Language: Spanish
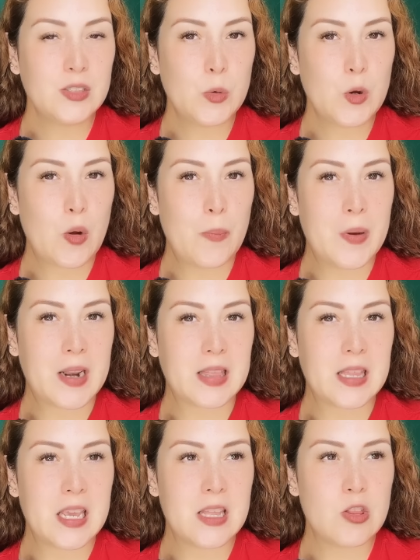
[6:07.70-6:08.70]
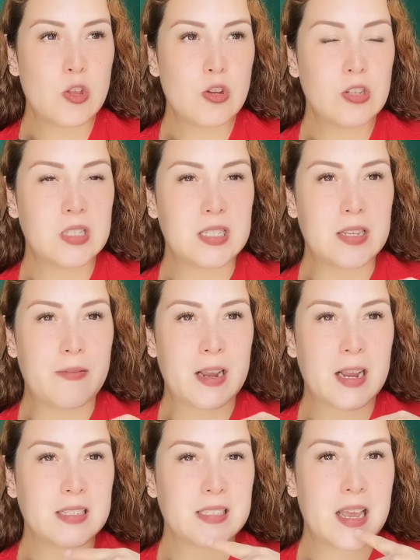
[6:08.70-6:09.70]
estuvo compartiendo si se va a
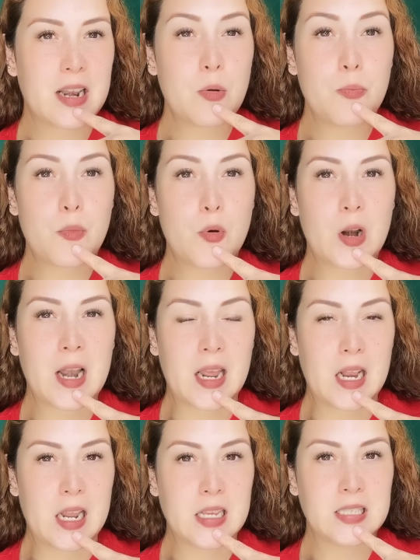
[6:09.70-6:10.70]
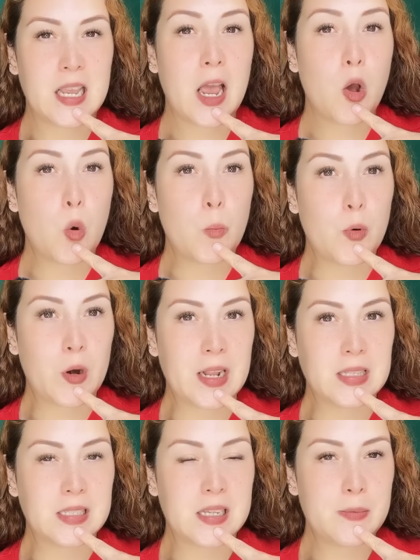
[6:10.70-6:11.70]
casar por la iglesia o por
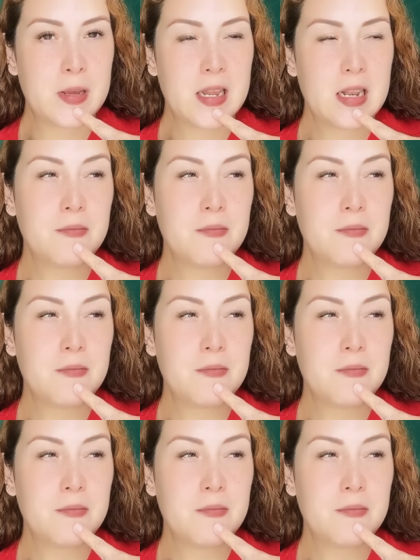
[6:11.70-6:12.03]
el civil.